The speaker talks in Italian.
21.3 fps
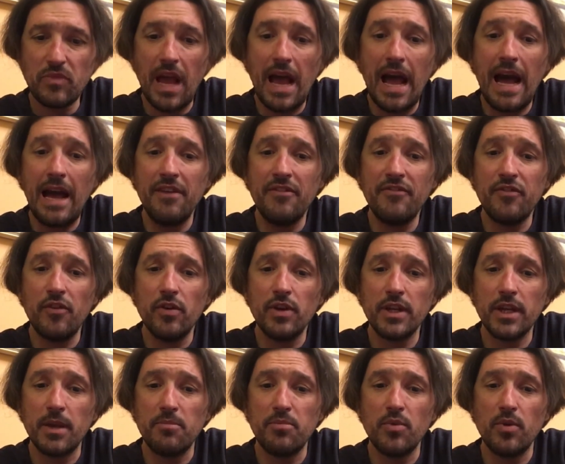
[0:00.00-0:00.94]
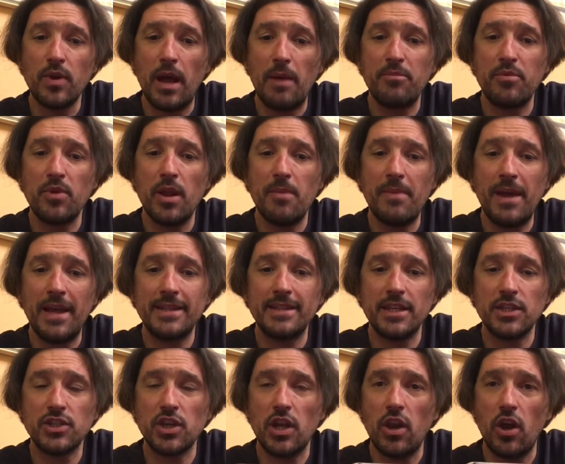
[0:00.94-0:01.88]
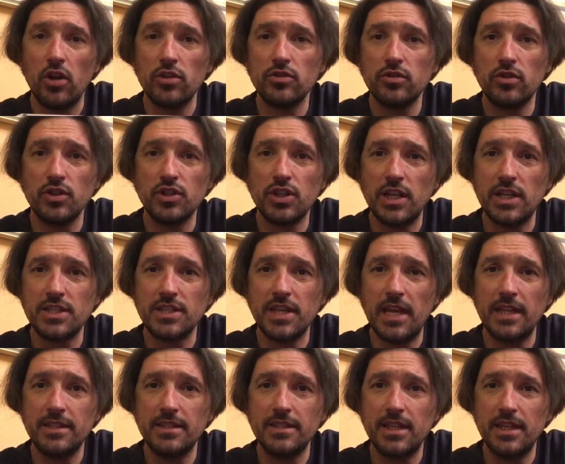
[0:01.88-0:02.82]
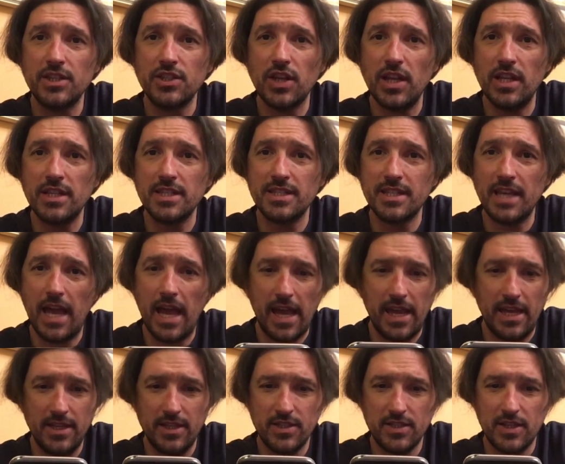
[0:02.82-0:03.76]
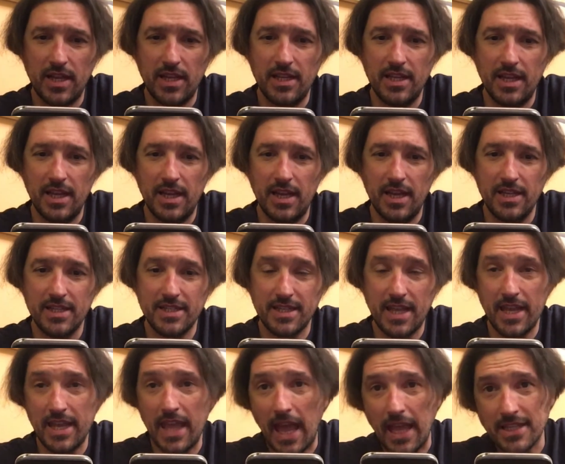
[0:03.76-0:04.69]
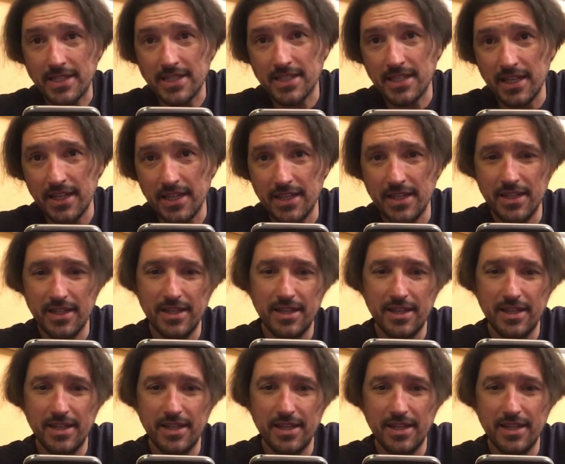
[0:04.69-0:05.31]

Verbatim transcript: iPhone che più ne ha più ne metta c'è l'8 c'è il 7 c'è il 6 c'è il 6S eh,